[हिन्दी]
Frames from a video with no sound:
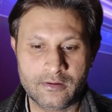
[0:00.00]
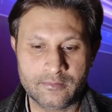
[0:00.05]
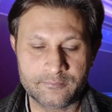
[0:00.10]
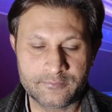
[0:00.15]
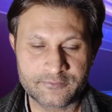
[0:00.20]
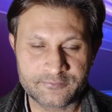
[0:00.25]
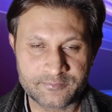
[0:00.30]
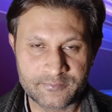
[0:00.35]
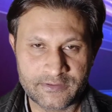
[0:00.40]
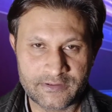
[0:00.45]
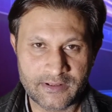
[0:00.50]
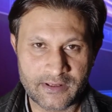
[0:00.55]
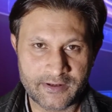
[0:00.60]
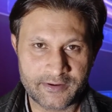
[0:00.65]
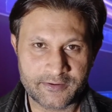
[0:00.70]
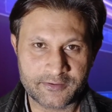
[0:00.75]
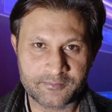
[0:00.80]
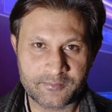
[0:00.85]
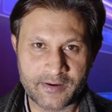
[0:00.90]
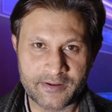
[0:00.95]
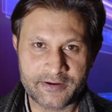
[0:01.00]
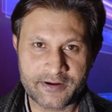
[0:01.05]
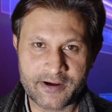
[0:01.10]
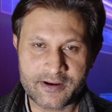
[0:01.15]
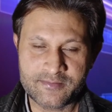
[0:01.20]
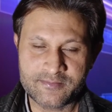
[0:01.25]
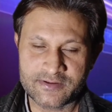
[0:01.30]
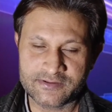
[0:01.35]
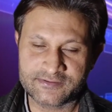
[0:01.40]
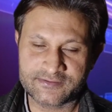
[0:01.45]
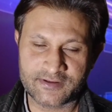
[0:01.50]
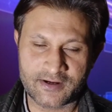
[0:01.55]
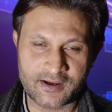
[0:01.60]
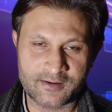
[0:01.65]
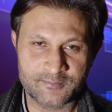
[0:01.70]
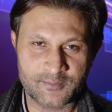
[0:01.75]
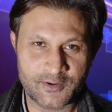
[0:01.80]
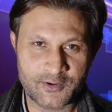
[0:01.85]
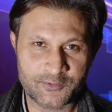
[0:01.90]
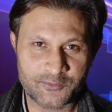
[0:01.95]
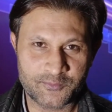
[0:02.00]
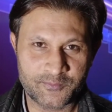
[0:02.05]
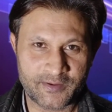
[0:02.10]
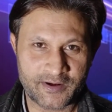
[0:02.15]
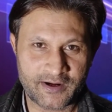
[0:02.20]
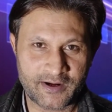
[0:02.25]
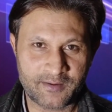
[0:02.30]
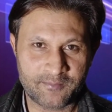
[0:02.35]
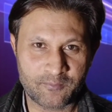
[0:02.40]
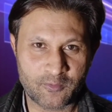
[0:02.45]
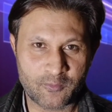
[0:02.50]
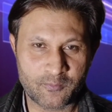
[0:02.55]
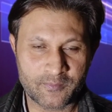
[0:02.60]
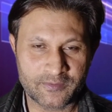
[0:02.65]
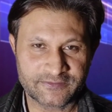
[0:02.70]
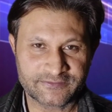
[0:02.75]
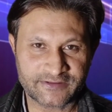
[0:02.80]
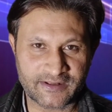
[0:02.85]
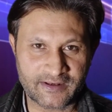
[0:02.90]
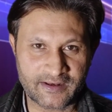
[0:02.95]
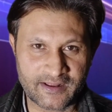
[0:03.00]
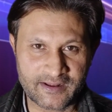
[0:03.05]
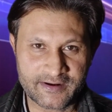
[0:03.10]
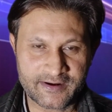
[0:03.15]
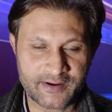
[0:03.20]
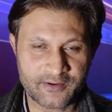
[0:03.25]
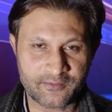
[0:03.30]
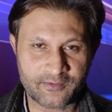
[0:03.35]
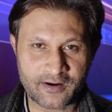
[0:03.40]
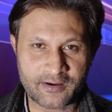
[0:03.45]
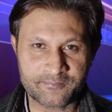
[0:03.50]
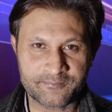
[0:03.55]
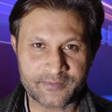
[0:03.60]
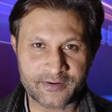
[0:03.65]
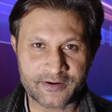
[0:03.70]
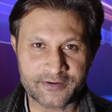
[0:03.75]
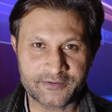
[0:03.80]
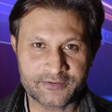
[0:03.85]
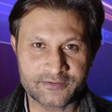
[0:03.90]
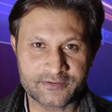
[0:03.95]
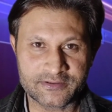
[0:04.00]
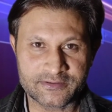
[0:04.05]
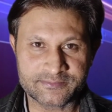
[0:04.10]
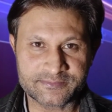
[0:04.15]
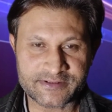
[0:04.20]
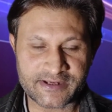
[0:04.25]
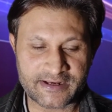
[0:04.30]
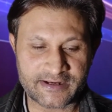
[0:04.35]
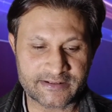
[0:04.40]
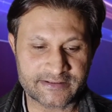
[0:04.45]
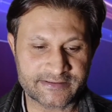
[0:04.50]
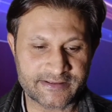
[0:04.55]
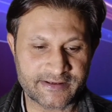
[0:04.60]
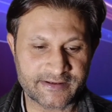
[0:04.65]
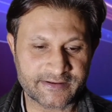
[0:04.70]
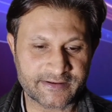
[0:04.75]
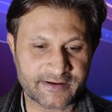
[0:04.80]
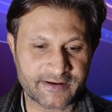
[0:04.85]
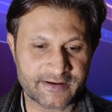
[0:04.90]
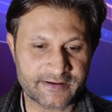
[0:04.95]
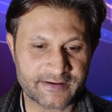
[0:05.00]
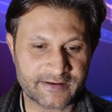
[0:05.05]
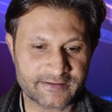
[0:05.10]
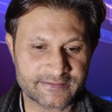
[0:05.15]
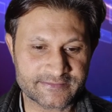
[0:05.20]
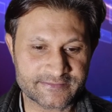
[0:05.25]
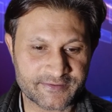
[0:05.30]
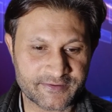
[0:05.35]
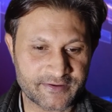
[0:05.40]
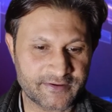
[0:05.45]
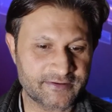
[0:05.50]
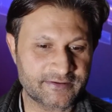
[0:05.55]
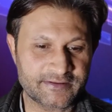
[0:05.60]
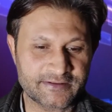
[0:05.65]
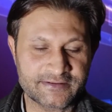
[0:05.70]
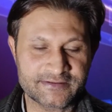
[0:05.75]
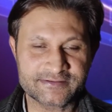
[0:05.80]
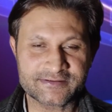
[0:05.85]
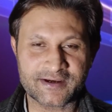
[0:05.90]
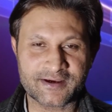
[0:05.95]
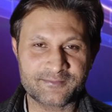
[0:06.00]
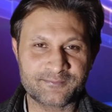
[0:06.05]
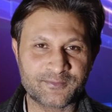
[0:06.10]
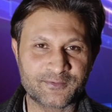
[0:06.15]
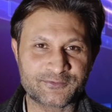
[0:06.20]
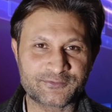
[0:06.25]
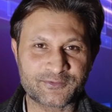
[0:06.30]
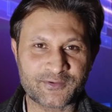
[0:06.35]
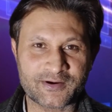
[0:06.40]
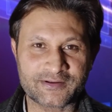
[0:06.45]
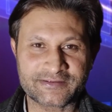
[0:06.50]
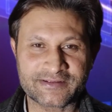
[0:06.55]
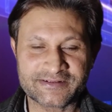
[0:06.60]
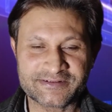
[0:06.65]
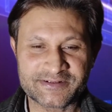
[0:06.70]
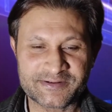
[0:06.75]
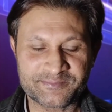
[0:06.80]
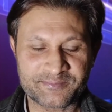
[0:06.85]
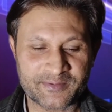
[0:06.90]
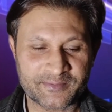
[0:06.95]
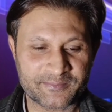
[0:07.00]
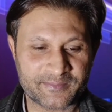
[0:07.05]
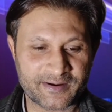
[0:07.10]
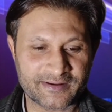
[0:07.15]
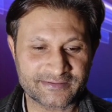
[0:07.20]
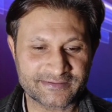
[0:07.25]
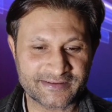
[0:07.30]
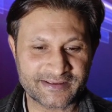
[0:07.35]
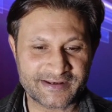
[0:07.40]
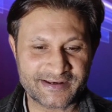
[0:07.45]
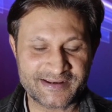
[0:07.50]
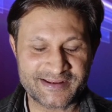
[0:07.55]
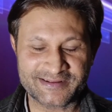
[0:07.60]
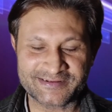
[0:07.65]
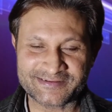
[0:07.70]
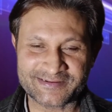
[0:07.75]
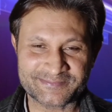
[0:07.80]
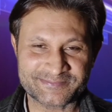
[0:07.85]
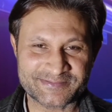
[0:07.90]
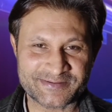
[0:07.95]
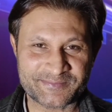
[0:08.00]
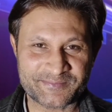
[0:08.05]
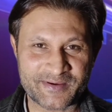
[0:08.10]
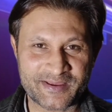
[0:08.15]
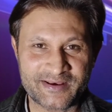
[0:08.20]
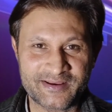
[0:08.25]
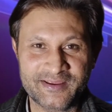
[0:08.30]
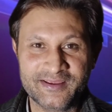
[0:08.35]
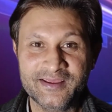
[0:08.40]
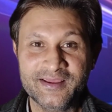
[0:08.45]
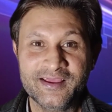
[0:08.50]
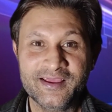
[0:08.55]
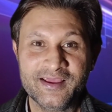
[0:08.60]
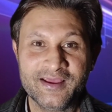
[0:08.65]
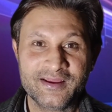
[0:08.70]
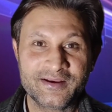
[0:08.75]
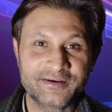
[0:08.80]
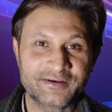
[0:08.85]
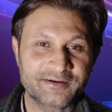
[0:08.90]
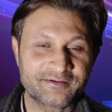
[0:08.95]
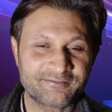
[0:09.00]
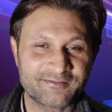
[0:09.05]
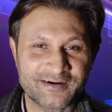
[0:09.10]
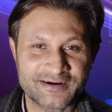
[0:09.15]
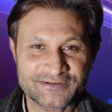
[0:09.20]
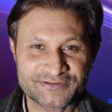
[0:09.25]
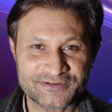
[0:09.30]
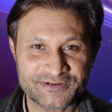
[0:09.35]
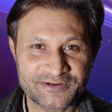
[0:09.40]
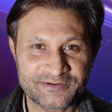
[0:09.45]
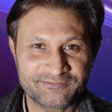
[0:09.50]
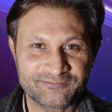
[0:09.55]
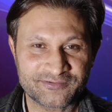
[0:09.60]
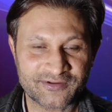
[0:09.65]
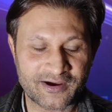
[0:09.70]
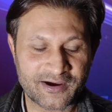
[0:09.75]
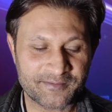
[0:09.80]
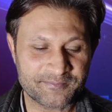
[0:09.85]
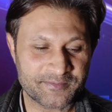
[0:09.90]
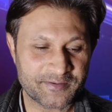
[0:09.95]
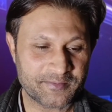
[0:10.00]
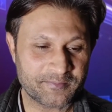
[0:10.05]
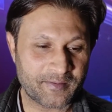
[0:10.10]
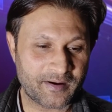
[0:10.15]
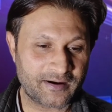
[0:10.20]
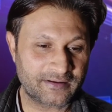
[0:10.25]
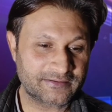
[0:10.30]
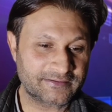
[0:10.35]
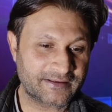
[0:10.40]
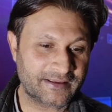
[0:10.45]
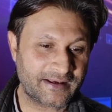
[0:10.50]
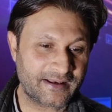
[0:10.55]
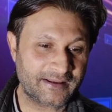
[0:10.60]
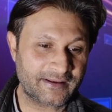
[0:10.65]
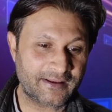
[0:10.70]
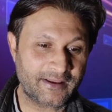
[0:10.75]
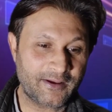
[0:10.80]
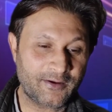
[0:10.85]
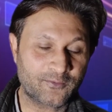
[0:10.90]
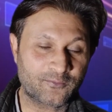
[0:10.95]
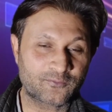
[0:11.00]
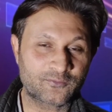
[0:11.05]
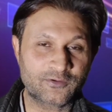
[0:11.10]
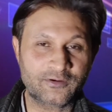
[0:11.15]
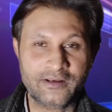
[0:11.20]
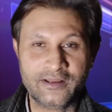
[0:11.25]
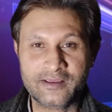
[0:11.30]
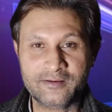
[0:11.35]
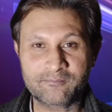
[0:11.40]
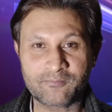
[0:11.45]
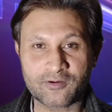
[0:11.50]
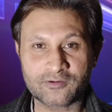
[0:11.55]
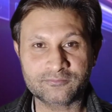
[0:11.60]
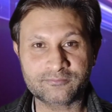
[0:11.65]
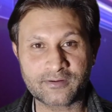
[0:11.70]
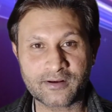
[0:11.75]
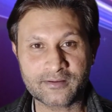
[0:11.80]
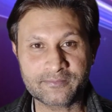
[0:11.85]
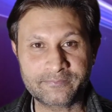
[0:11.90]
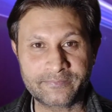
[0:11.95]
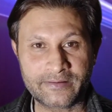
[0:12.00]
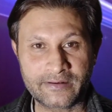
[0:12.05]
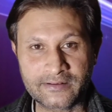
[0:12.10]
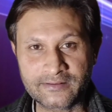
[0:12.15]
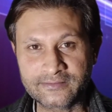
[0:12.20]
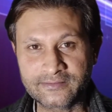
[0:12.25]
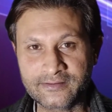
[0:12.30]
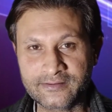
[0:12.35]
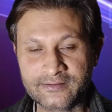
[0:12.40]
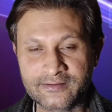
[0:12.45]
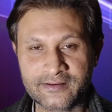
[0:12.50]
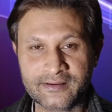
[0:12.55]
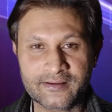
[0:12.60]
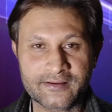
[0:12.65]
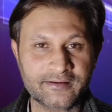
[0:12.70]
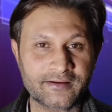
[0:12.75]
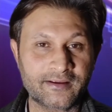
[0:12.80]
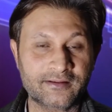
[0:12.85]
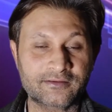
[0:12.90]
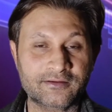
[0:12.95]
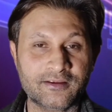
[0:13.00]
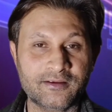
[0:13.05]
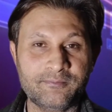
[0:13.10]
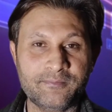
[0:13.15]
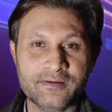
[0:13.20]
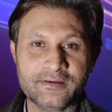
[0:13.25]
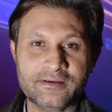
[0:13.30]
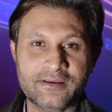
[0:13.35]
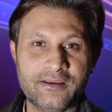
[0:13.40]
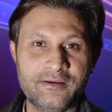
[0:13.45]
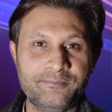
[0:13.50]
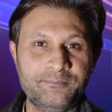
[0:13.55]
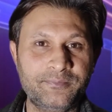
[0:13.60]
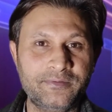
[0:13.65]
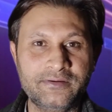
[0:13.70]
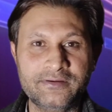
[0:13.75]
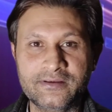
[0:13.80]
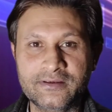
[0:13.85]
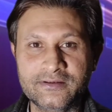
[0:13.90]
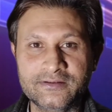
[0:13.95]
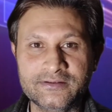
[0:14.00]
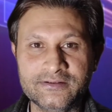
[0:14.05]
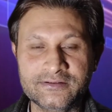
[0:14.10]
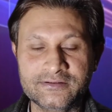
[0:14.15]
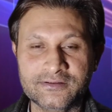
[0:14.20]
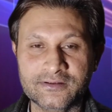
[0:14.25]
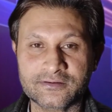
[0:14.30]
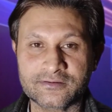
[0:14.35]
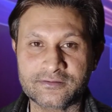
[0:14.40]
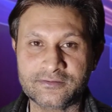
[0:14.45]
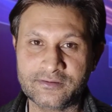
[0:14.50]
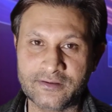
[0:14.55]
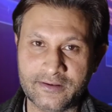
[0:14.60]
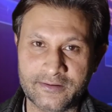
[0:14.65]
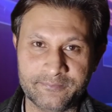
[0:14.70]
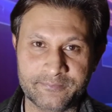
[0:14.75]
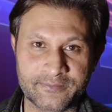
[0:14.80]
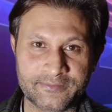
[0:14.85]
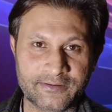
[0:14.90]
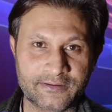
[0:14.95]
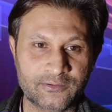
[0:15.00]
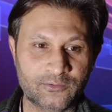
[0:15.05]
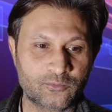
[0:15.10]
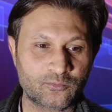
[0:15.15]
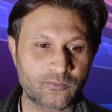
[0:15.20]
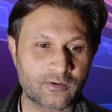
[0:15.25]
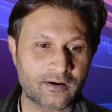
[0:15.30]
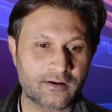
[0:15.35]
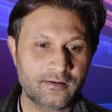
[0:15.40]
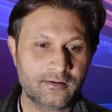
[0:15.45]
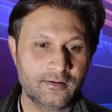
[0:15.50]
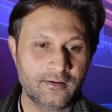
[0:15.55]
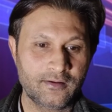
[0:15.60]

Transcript: बिसमीम मेरा नाम मोहम्मद सालार है और आप मेरा यूट्यूब चैनल देख रहे हैं नाजरीन तीन चार मौजूद हैं जिन पर बात करनी है सबसे पहले नवाज़ शरीफ साहब की बात करेंगे उन्होंने एक बहुत बड़ा बयान दिया है कहते हैं मैं के पी के की तकदीर बदल दूँगा